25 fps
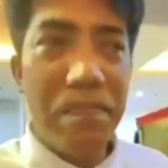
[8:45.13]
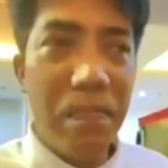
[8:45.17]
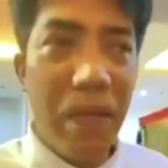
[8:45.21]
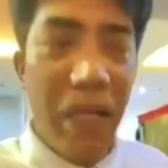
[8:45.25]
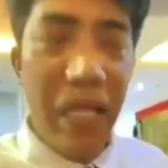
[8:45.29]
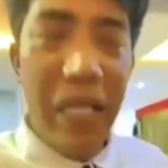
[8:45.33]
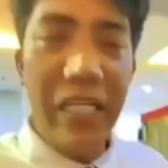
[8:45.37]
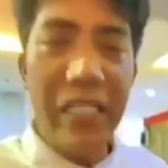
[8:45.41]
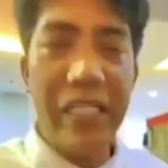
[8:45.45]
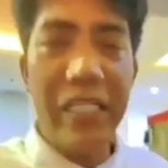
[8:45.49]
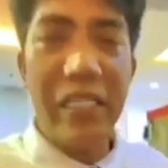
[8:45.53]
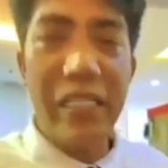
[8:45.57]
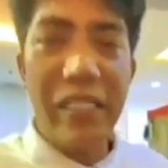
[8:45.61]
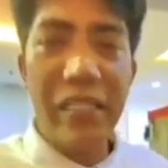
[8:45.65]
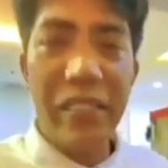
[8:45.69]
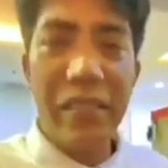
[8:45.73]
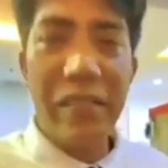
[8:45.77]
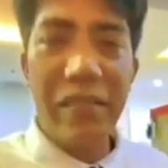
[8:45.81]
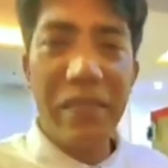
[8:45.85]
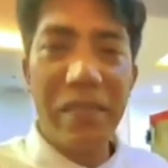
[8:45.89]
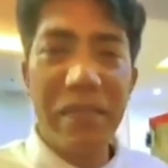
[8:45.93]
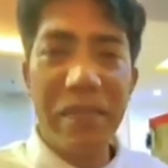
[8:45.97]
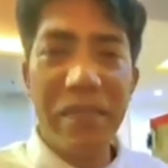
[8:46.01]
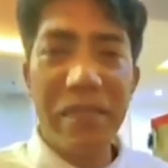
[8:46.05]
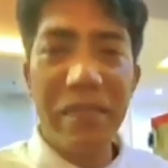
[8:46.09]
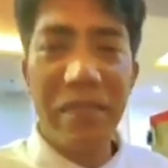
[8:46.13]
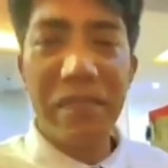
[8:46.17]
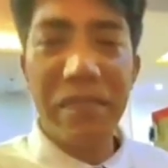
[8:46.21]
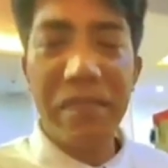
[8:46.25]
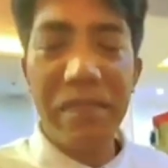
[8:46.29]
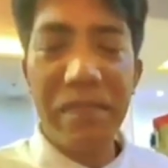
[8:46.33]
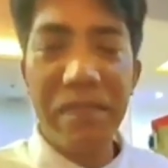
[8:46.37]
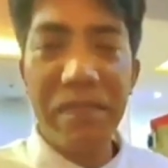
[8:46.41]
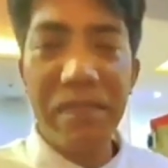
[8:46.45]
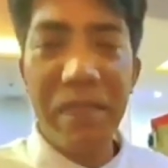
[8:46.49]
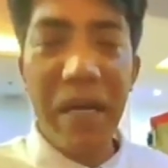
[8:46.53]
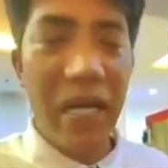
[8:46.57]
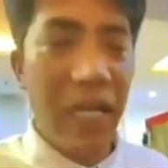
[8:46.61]
Please,
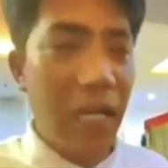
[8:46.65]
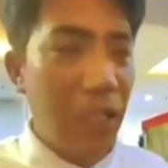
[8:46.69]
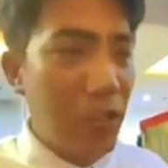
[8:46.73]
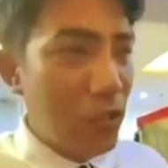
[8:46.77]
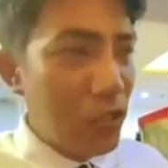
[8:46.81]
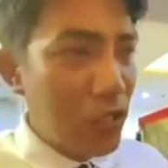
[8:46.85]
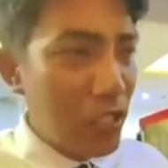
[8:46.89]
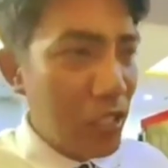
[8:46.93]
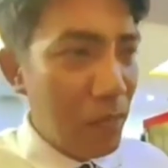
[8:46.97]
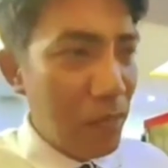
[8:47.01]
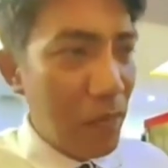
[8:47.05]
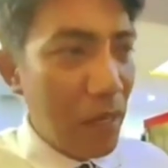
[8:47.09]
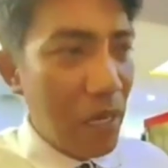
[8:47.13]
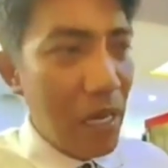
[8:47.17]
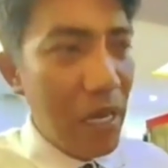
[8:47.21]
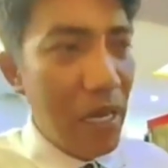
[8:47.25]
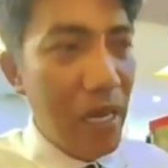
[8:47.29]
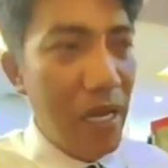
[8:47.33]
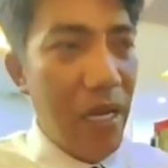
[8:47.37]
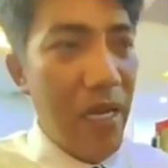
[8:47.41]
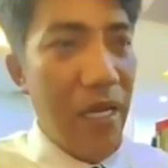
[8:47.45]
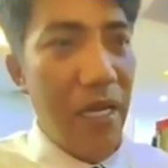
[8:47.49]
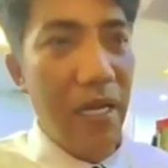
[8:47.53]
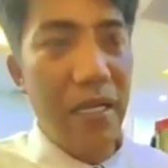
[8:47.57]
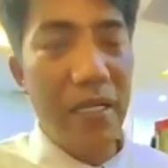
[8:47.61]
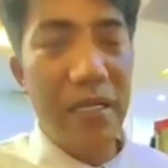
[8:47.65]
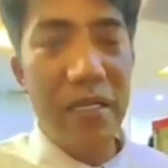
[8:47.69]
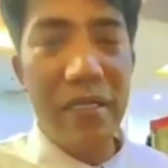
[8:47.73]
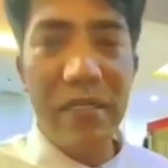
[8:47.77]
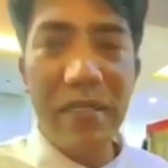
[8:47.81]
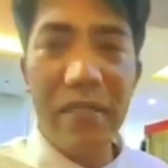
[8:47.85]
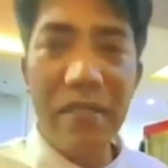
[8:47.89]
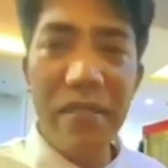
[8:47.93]
para doon sa mga